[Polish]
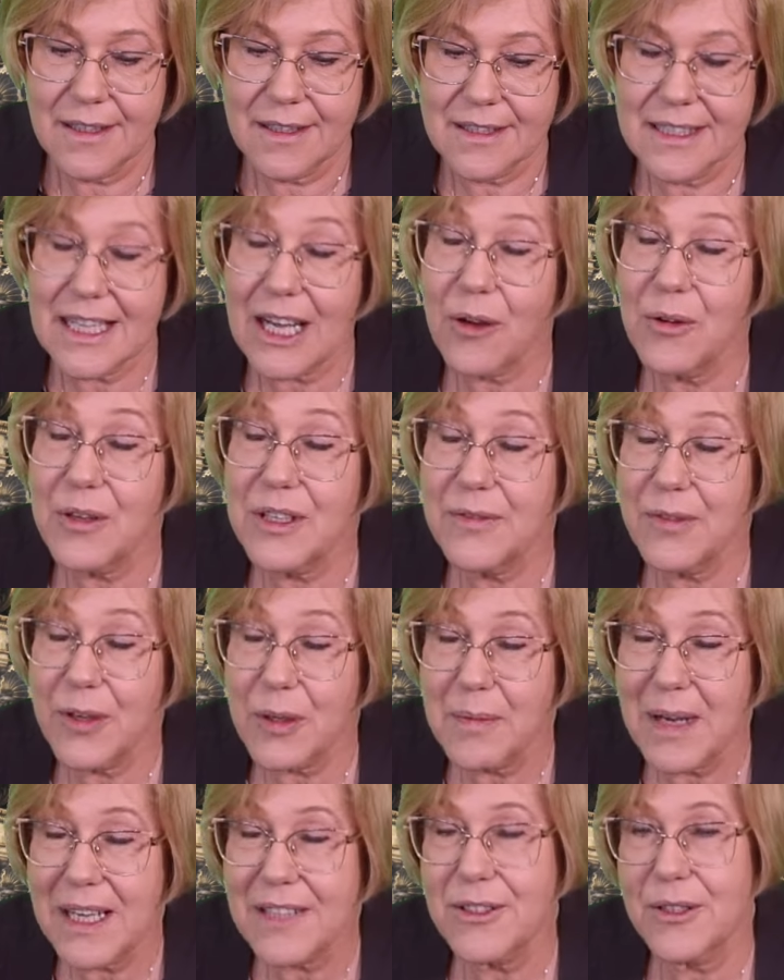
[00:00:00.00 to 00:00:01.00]
z taką
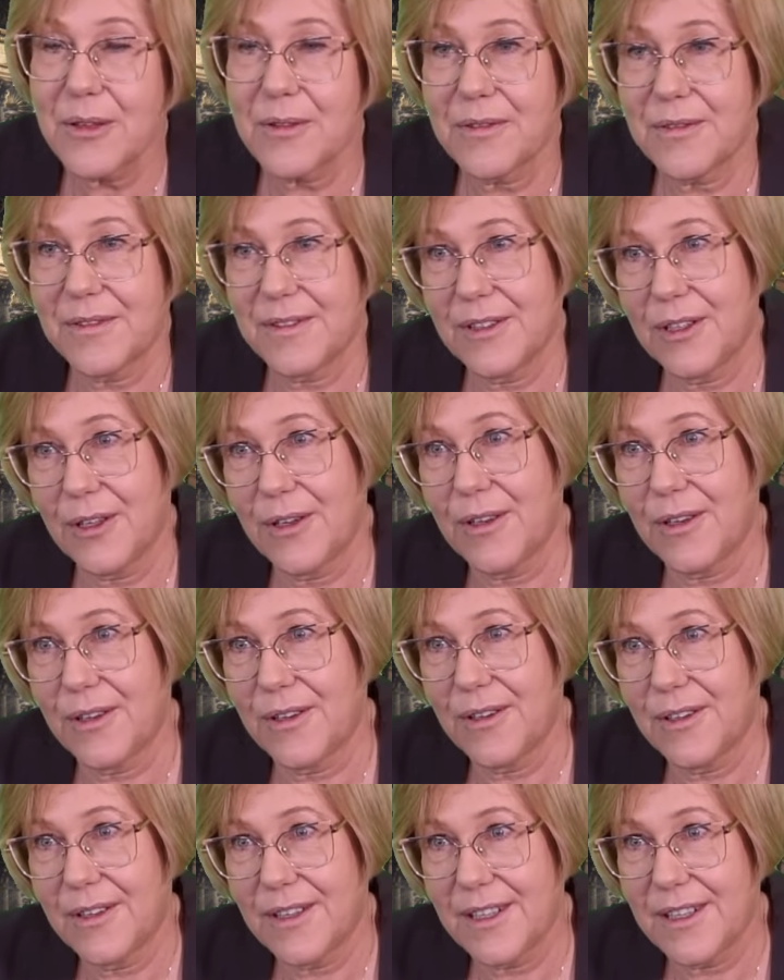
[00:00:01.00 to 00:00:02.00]
informacją
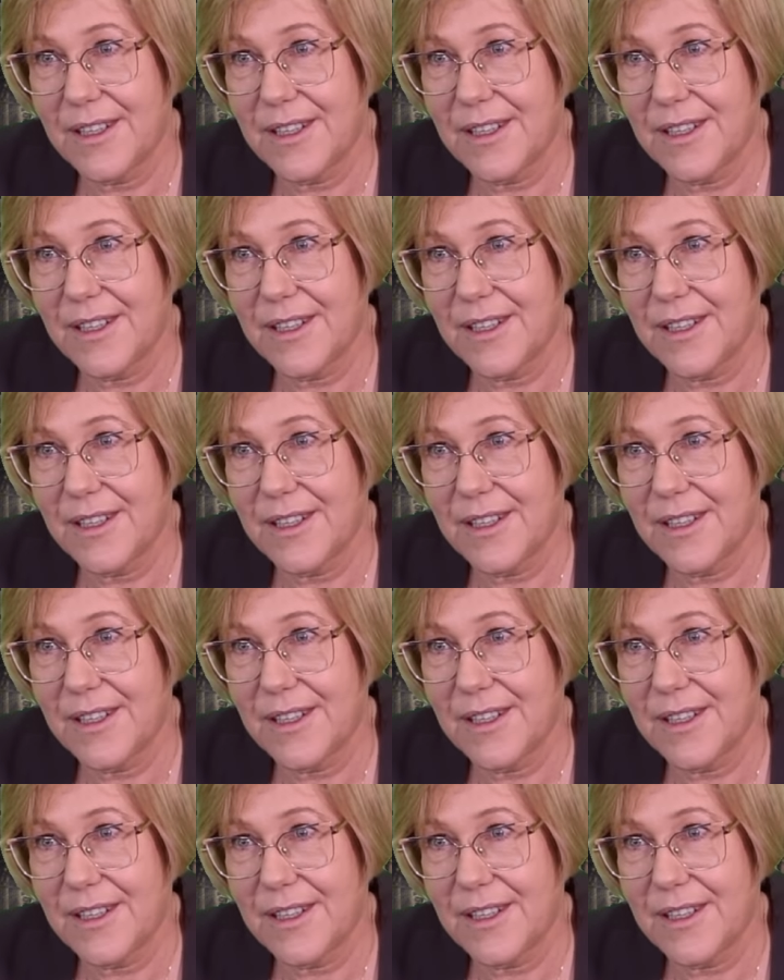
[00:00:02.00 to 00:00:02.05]
do